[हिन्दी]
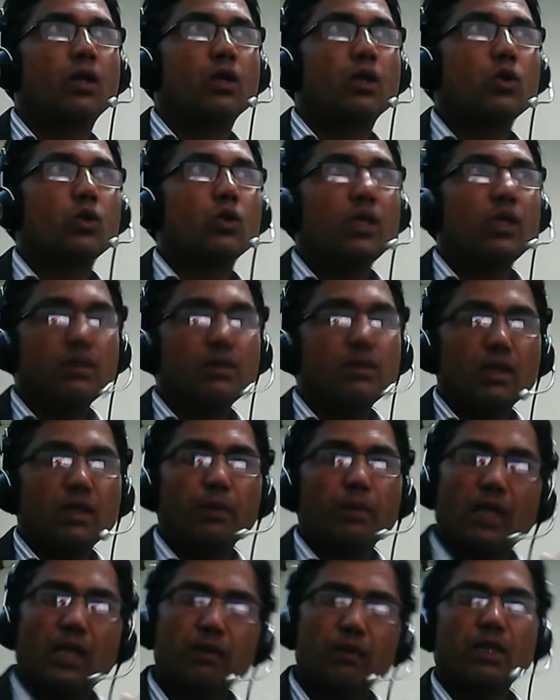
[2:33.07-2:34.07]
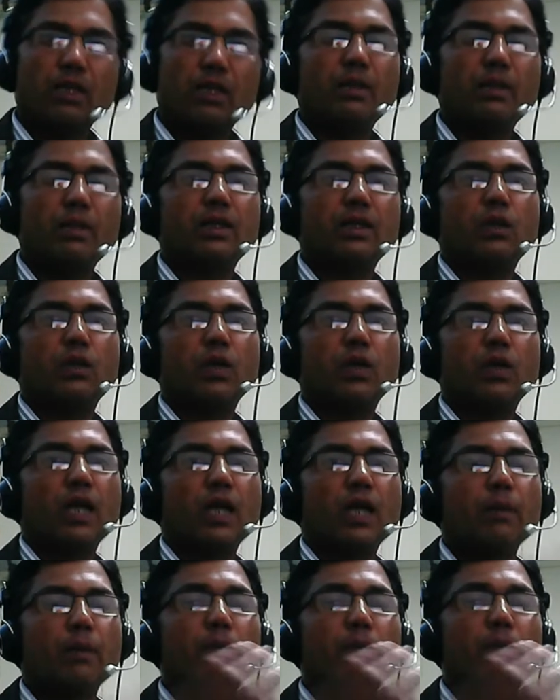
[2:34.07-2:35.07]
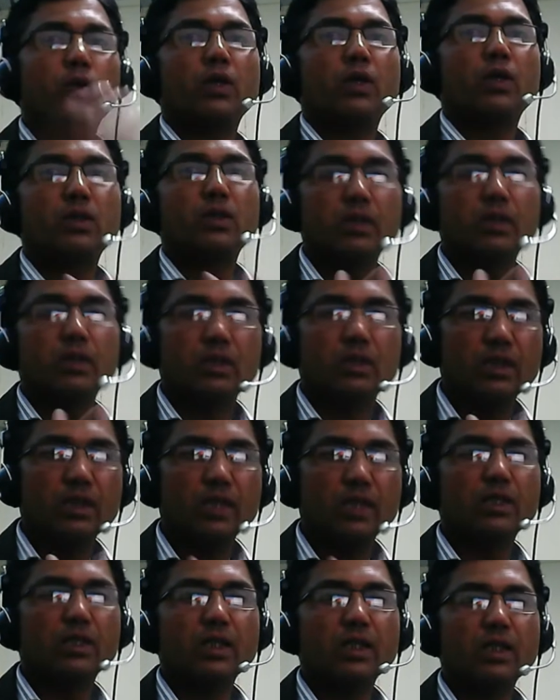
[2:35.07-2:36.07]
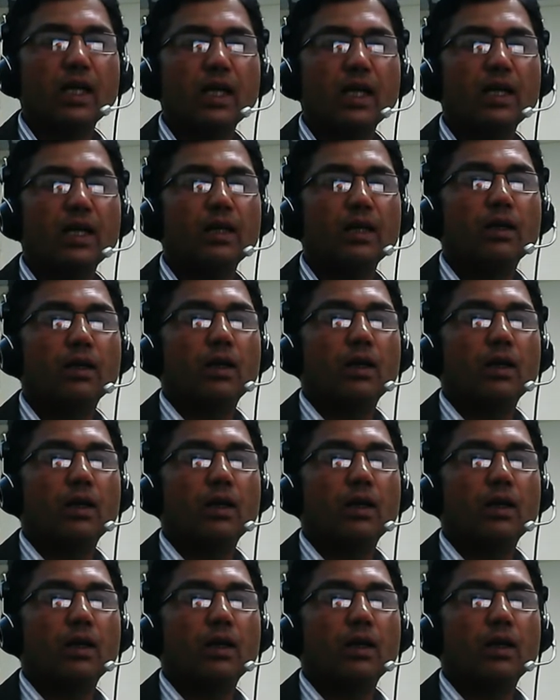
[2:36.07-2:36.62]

तो ये इस तरह पहले आप सेगमेंट करोगे कि आपकी प्रोडक्ट की नेचर क्या है